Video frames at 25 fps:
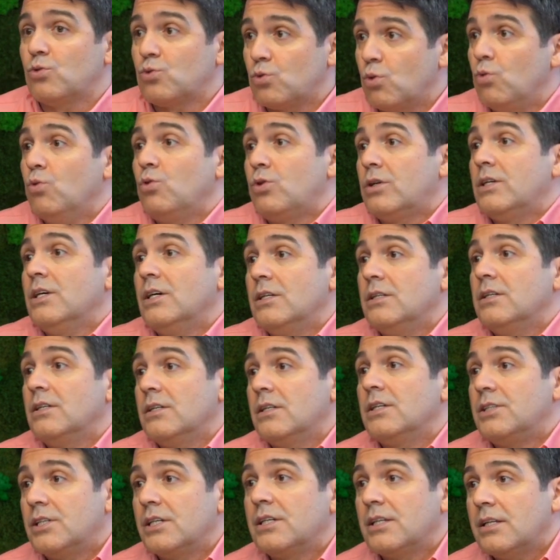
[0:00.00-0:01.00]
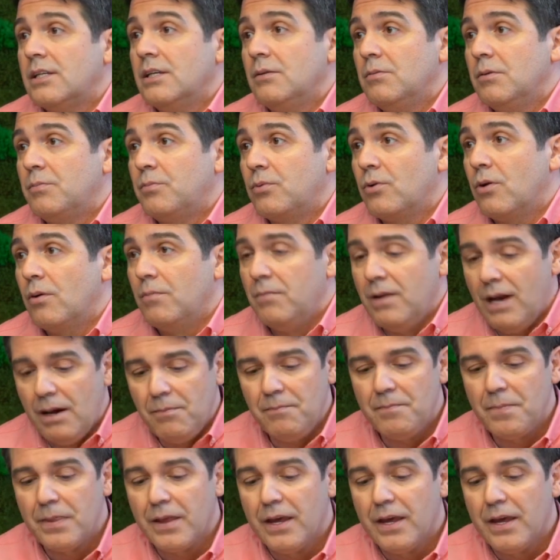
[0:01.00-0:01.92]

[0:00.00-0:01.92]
Çünkü soğuk yanığı da ciddi bir problem.